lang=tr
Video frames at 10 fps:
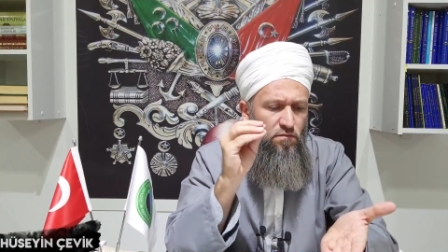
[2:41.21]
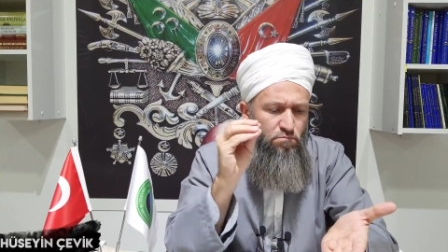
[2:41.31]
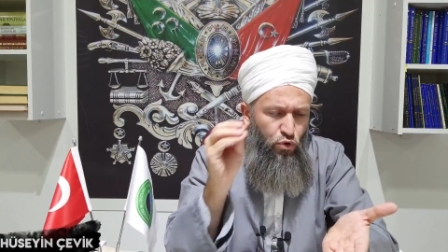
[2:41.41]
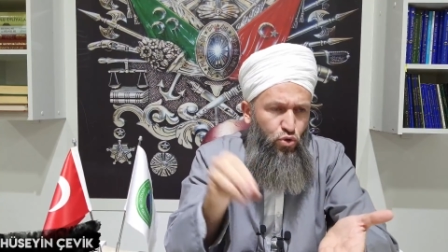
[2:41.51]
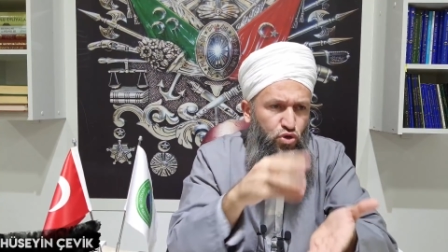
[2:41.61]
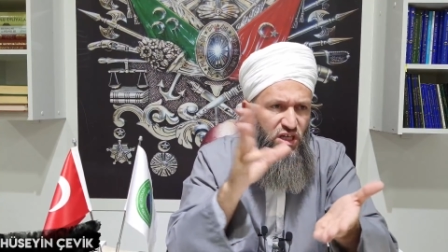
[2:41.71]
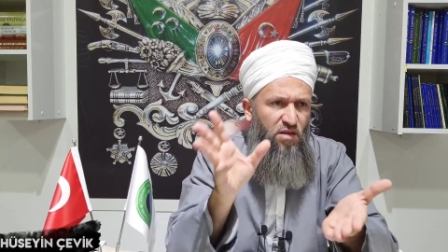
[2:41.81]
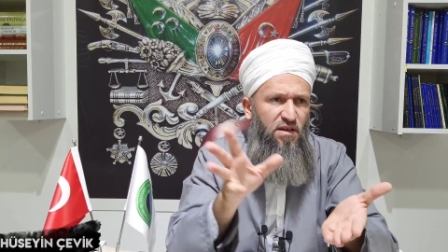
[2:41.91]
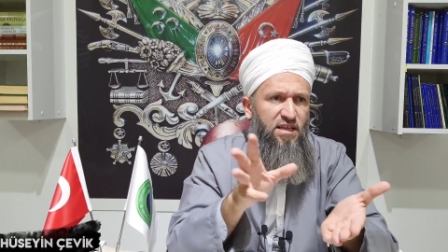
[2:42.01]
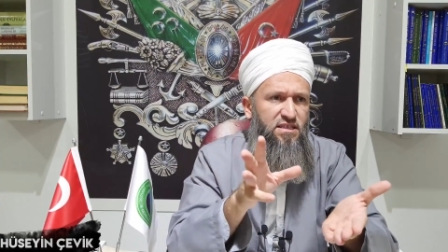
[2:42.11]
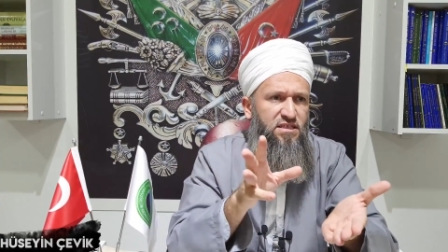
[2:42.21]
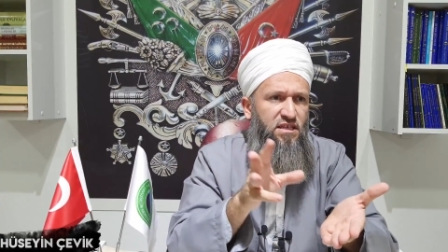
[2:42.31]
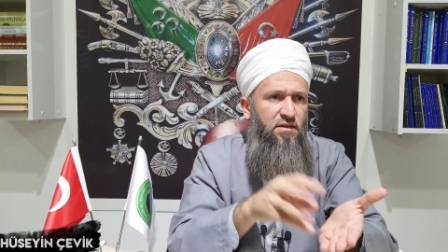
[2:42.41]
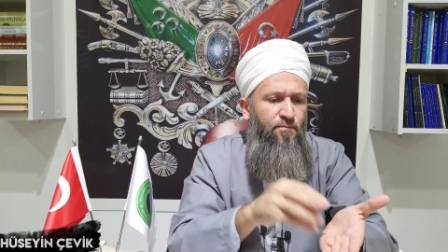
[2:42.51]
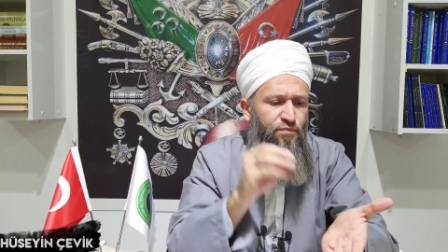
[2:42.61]
Büyükşehir
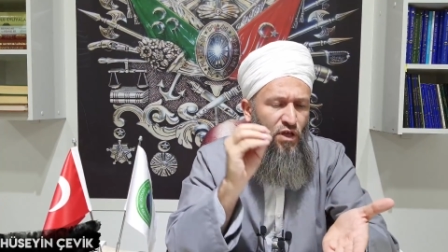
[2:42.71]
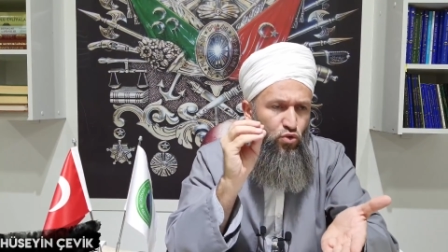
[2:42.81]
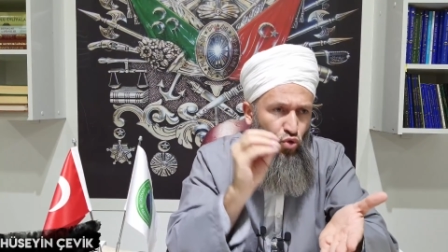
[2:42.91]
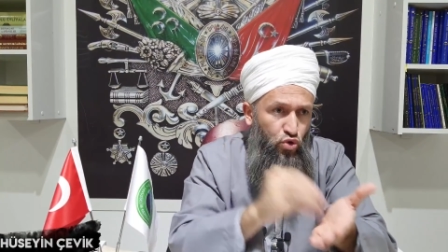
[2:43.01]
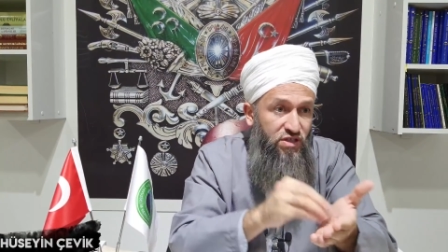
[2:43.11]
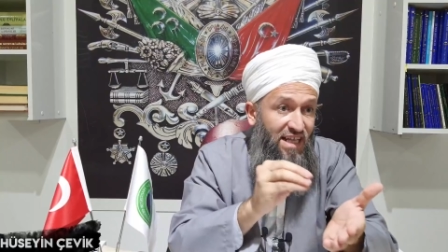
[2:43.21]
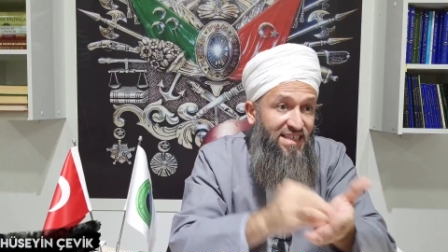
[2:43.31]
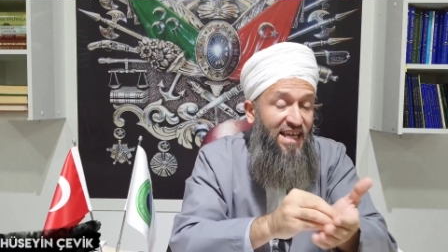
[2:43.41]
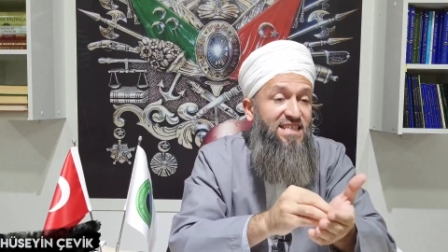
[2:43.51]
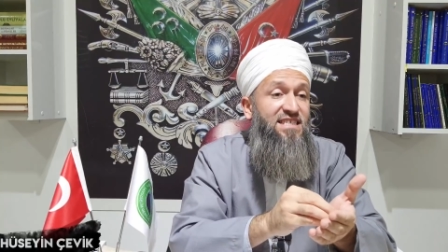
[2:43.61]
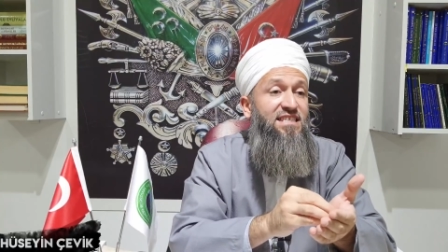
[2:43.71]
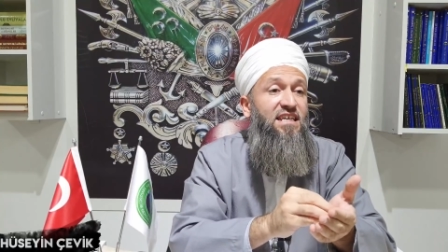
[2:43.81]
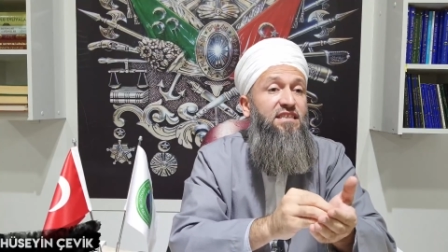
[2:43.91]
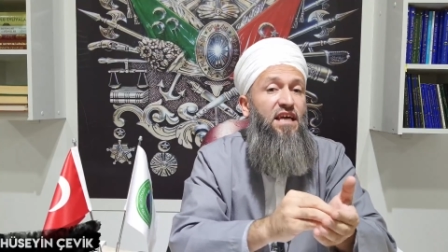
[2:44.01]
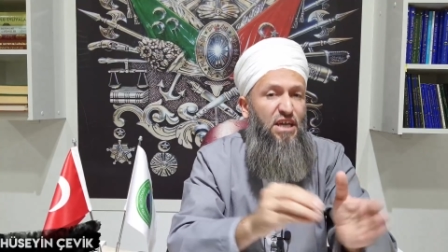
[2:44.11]
Belediyesi'nin sosyal
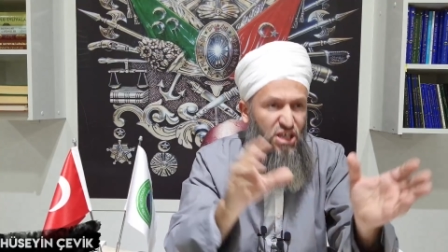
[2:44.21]
tesislerinde